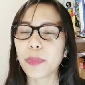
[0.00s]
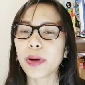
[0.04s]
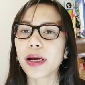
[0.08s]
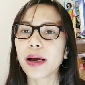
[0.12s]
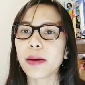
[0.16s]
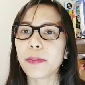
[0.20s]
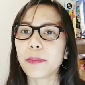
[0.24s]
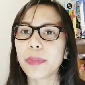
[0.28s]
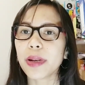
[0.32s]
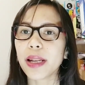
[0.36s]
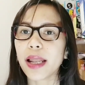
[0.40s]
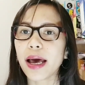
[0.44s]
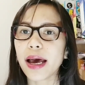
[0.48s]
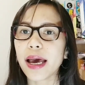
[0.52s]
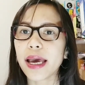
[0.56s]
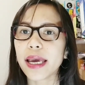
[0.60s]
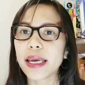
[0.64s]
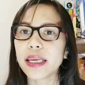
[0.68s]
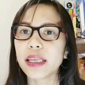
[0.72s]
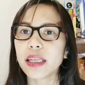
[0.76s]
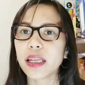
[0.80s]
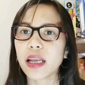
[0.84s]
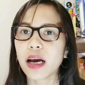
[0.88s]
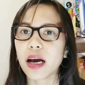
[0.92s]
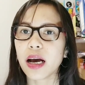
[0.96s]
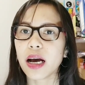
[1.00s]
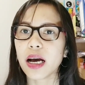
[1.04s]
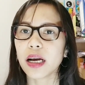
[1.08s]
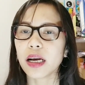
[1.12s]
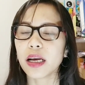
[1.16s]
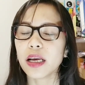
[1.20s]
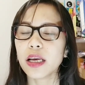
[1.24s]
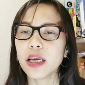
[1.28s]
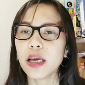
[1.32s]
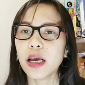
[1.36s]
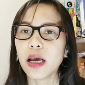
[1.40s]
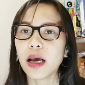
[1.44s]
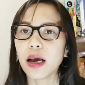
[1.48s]
pag-apply ng
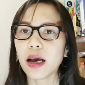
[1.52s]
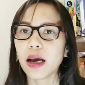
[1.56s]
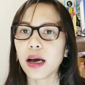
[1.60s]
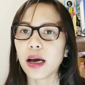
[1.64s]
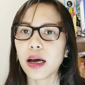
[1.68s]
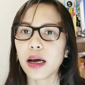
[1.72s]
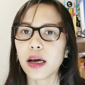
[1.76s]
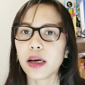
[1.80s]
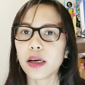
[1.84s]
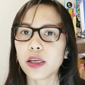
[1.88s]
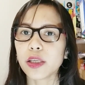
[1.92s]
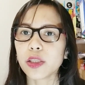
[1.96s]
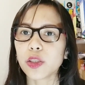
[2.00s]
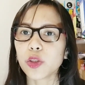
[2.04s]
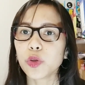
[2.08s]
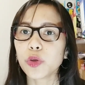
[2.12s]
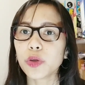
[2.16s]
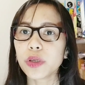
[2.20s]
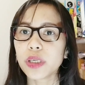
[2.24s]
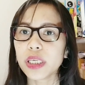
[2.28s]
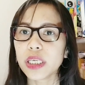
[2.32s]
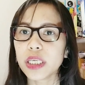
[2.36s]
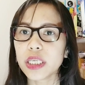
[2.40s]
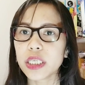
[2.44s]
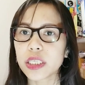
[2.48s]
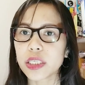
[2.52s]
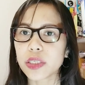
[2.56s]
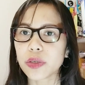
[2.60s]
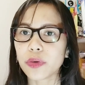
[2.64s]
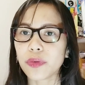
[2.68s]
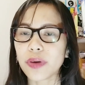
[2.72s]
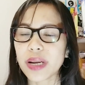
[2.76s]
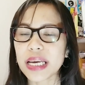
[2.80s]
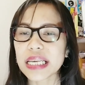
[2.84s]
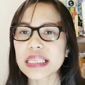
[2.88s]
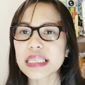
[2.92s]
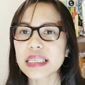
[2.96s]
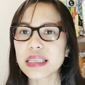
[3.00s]
uh, Turkish
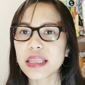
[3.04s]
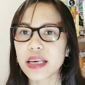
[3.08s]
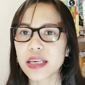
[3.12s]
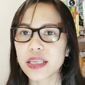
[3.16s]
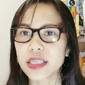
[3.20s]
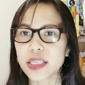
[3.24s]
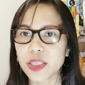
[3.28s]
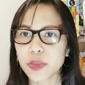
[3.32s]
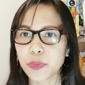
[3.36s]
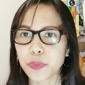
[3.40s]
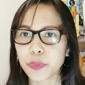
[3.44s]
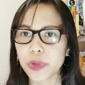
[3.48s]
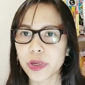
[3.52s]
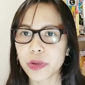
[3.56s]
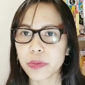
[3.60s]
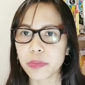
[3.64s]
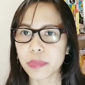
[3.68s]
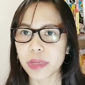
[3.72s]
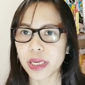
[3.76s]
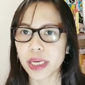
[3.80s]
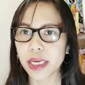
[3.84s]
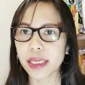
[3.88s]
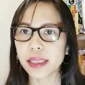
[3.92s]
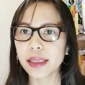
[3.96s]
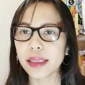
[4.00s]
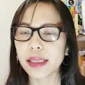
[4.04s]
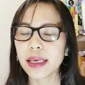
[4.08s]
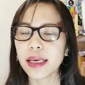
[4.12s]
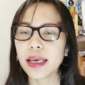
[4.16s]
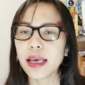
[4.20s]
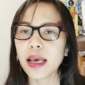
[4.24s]
Residence Permit,